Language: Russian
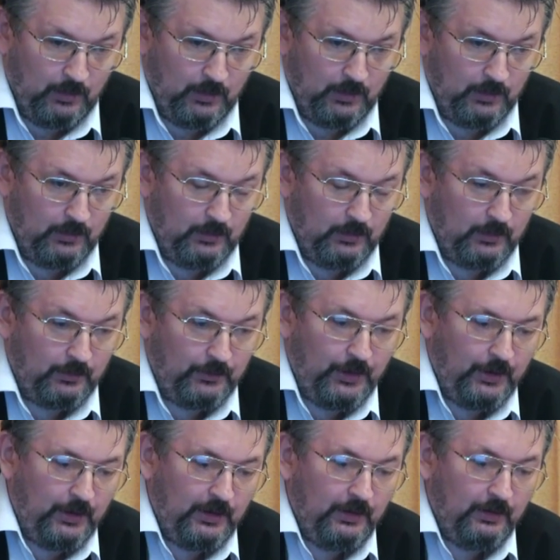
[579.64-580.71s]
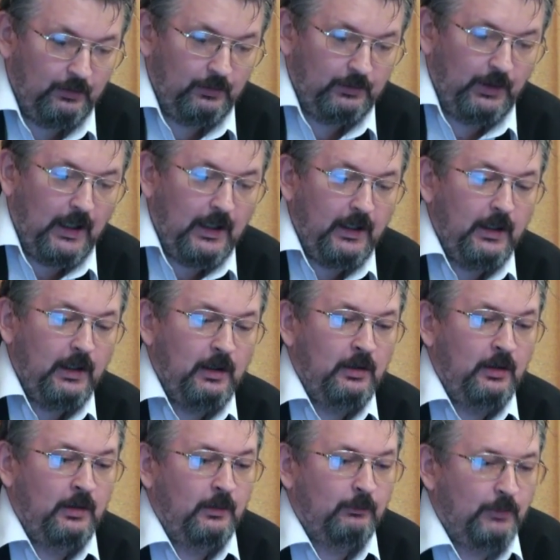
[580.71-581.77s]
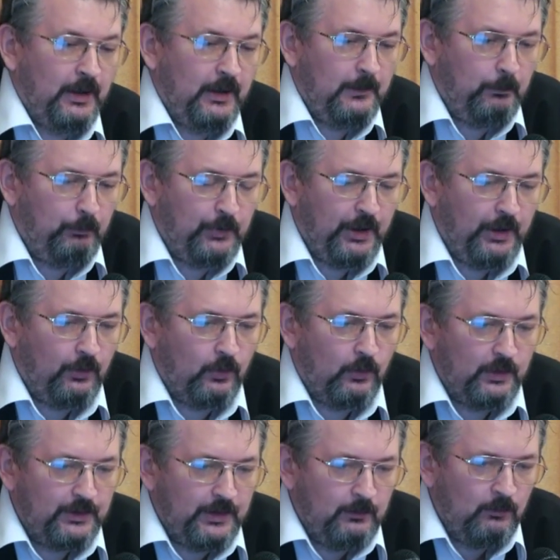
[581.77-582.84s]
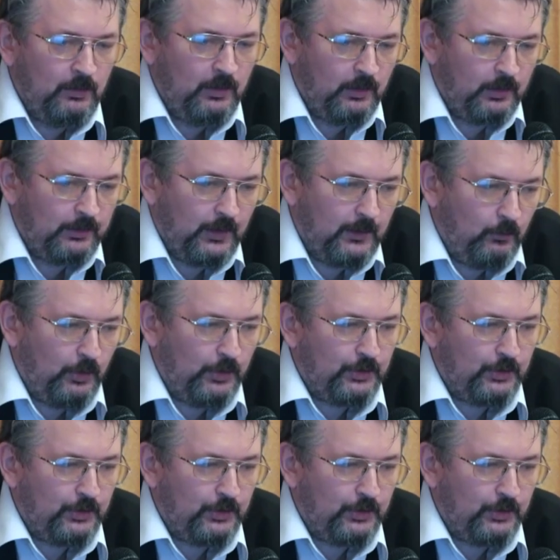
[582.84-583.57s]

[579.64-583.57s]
А, и далее мы переходим к тому,